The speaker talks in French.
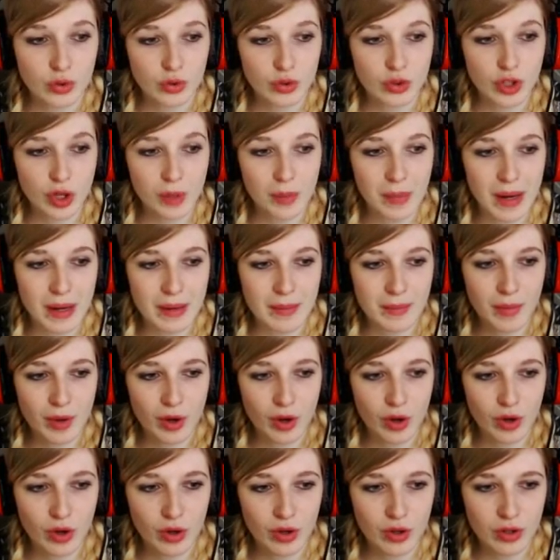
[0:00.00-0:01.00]

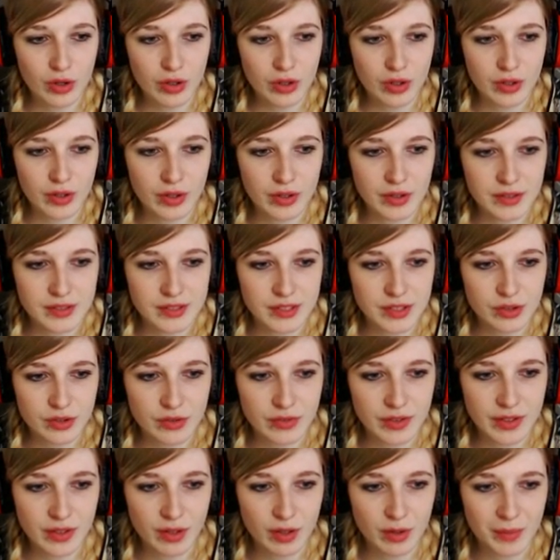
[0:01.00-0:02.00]
normalement, euh, si je
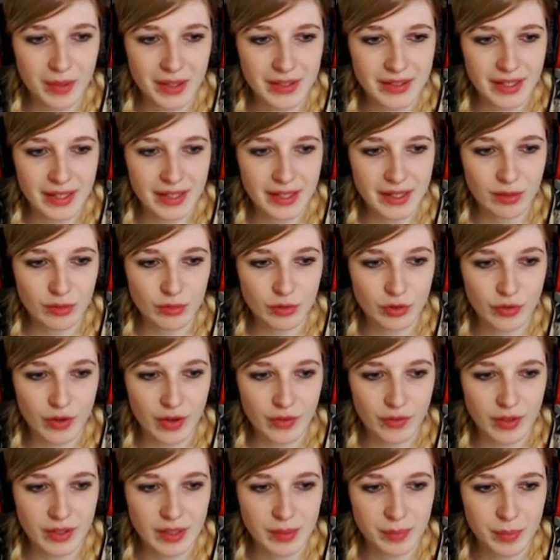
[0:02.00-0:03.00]
vais dans le matériel, on devrait
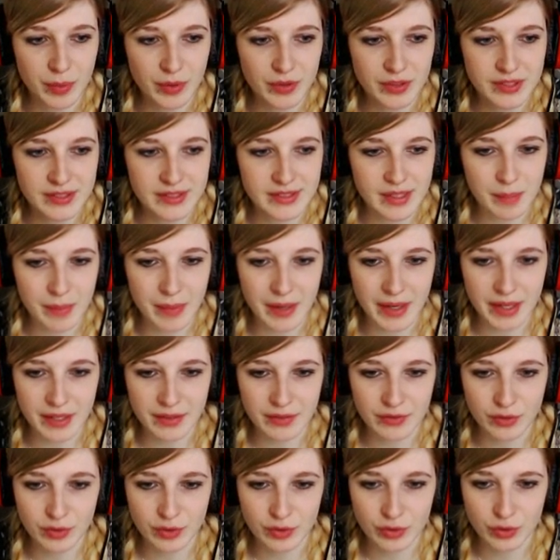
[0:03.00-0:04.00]
avoir des petits appareils
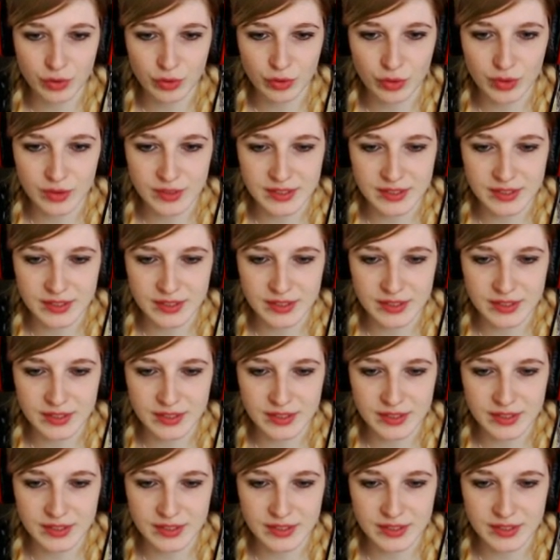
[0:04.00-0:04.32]
photo.